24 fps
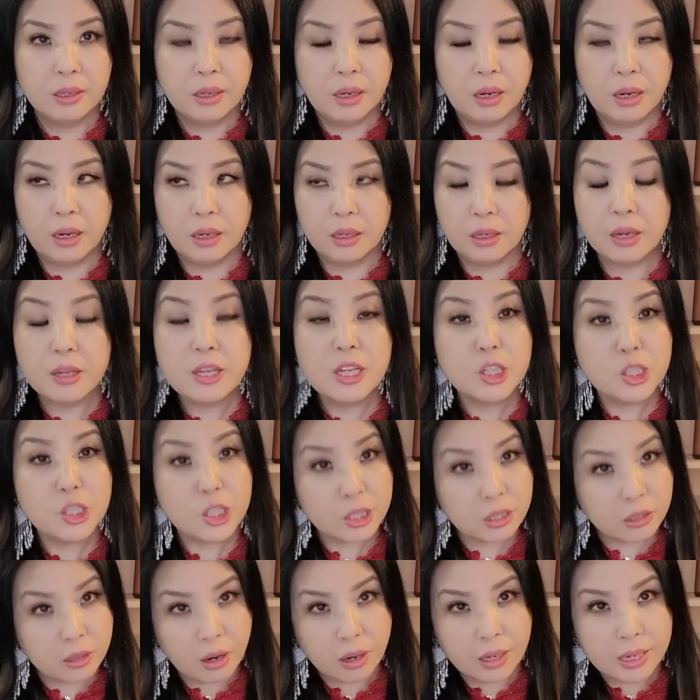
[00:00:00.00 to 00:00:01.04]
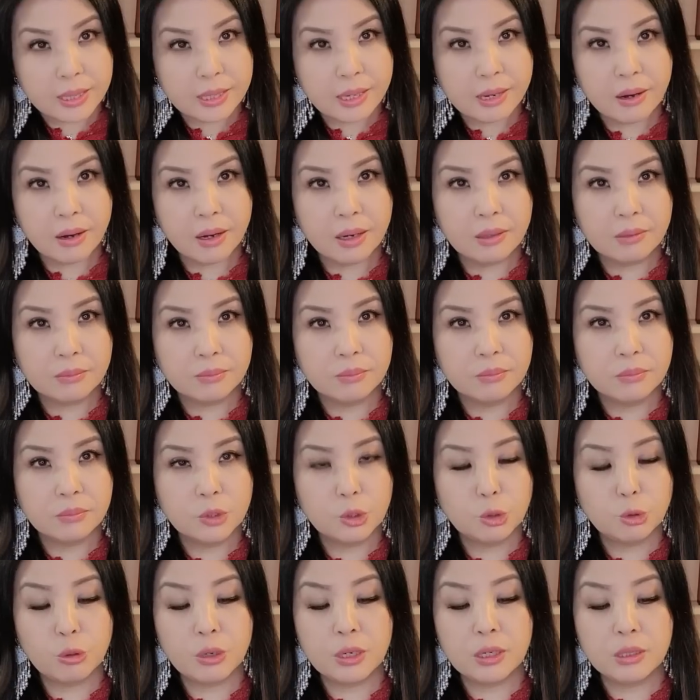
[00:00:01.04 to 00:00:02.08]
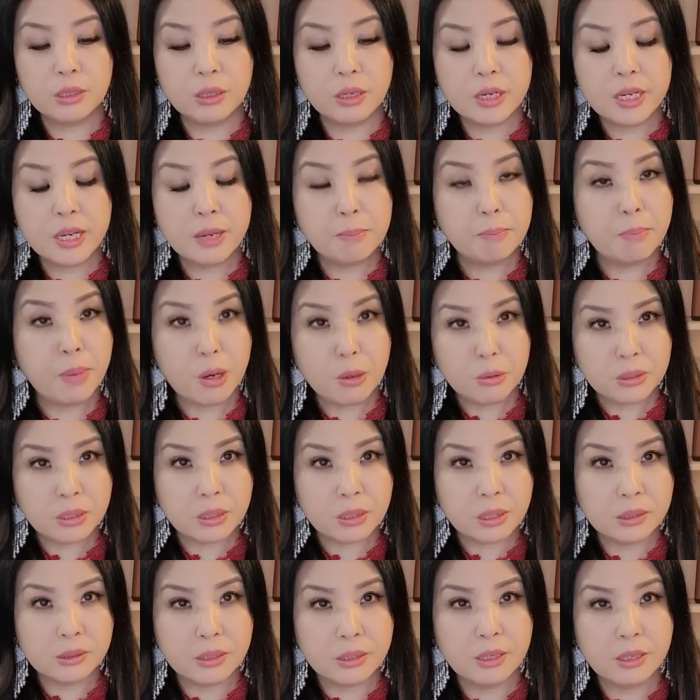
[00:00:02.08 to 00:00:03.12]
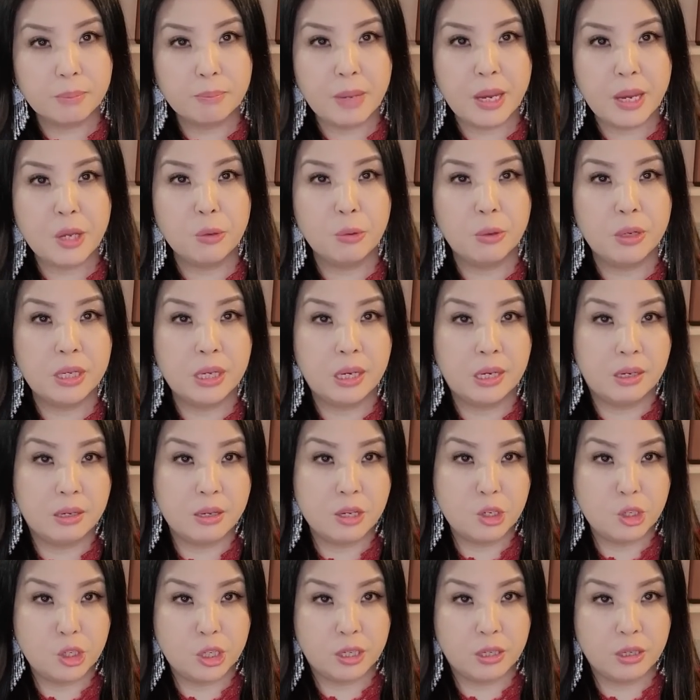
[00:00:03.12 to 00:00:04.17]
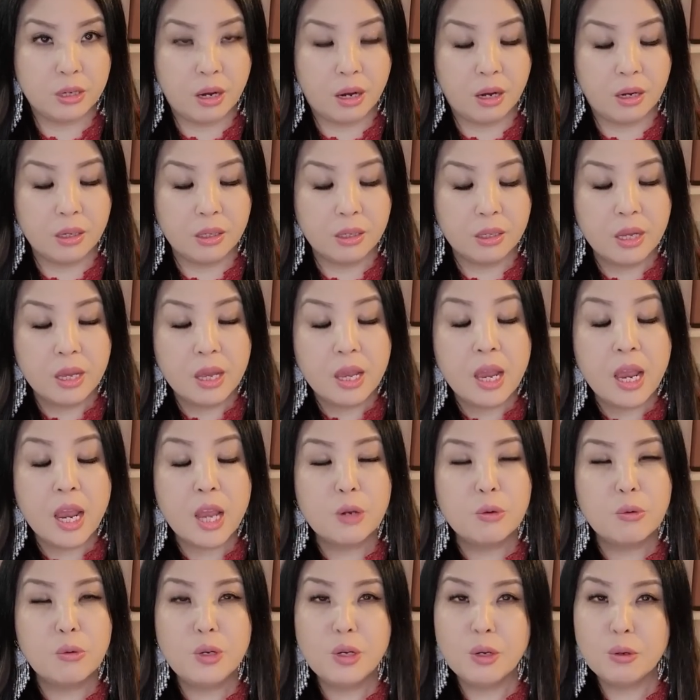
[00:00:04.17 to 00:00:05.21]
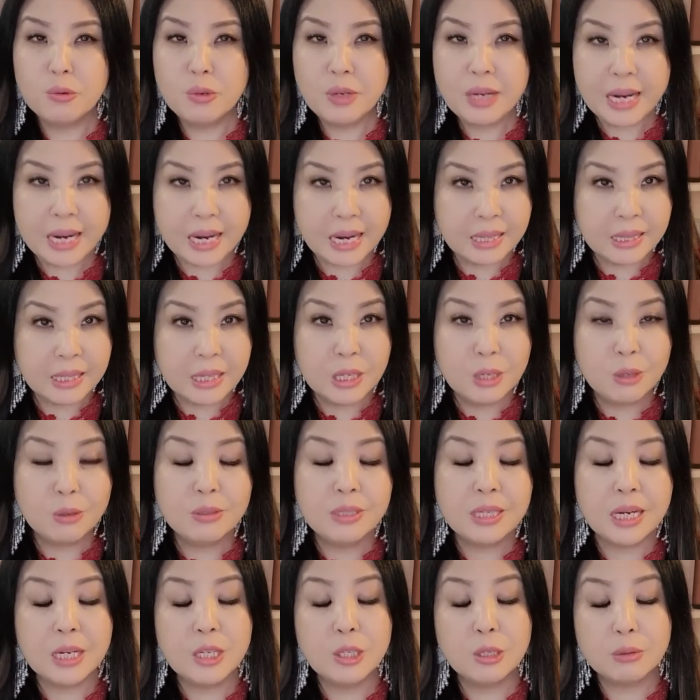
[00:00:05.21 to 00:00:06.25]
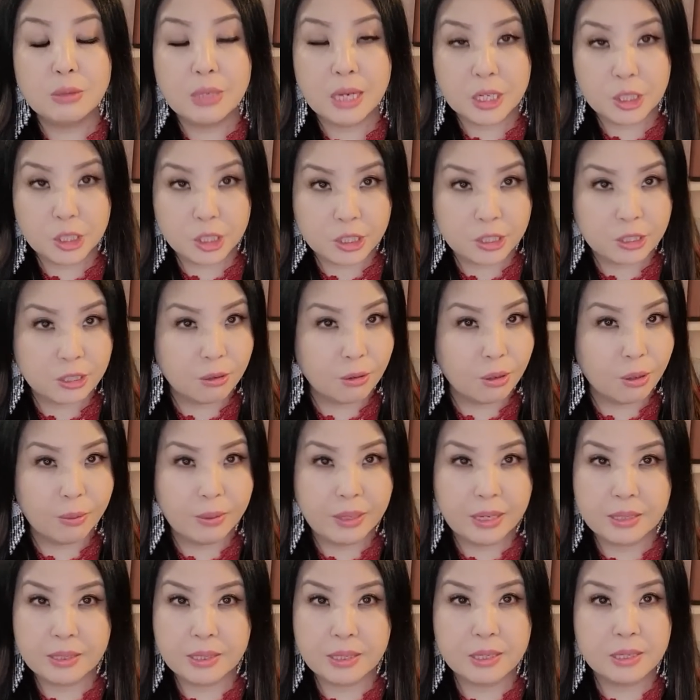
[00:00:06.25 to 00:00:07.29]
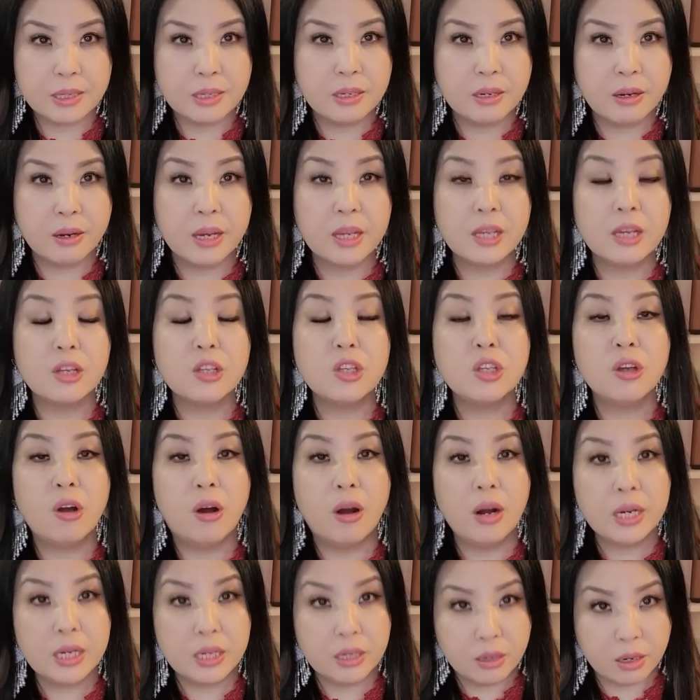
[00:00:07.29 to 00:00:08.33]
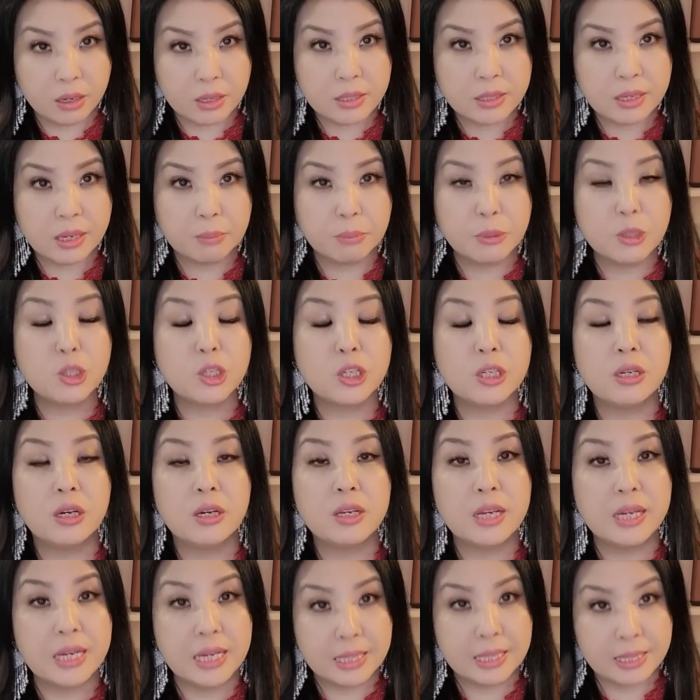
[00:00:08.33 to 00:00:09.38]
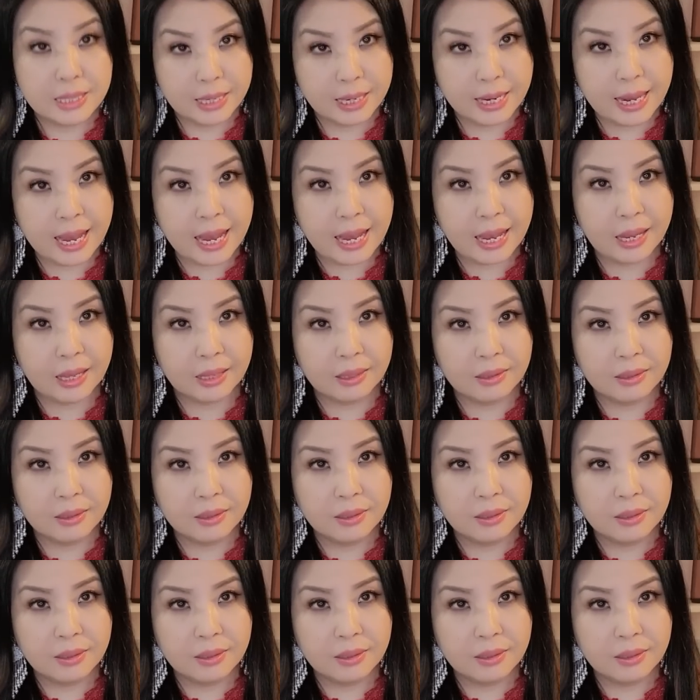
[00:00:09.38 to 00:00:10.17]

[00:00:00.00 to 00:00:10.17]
ờ lấy những chỉ có lấy thế họ chúa lấy những bao thì có tôi họ bé vừa về lấy những chỉ có ấy cũng không nè hay để con đàn trong đại chỉ sau là này chỉ xin gửi nhỏ lên nó sẽ bớt chỉ nhỏ như này chỉ na